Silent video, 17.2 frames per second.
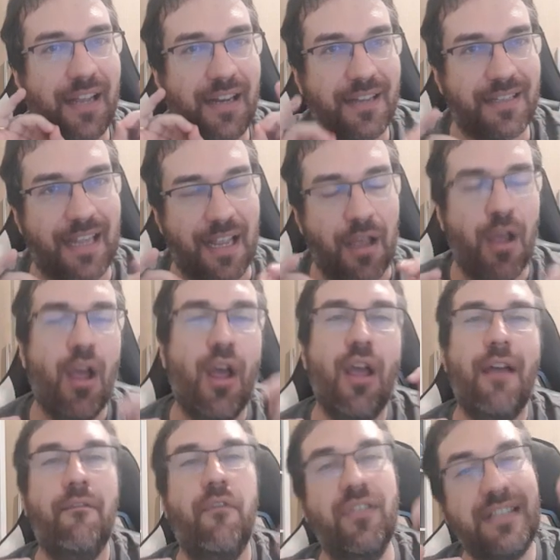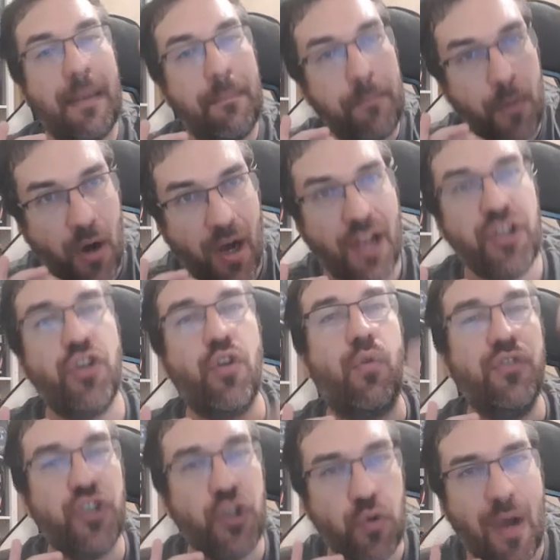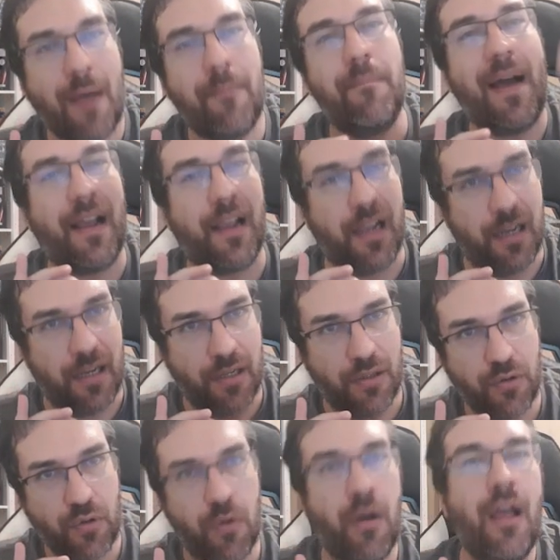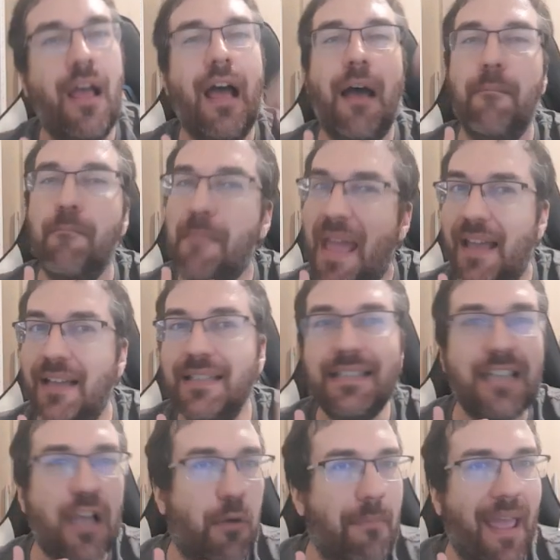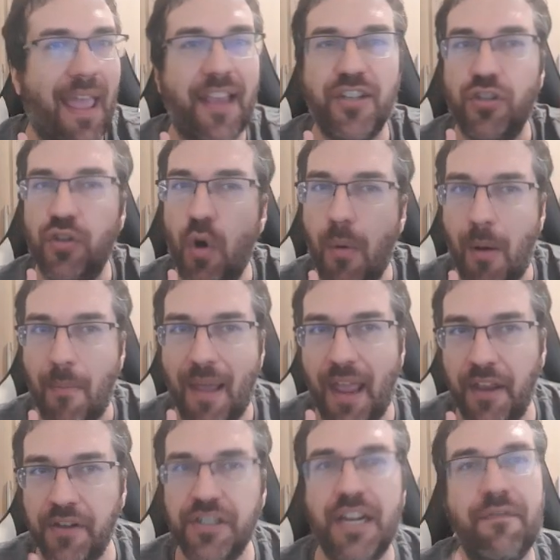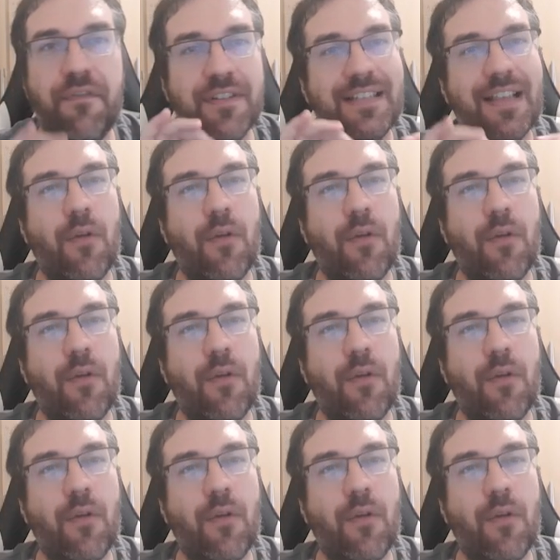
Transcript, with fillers: dizer? Você pode continuar pagando mensalmente, normalmente, e você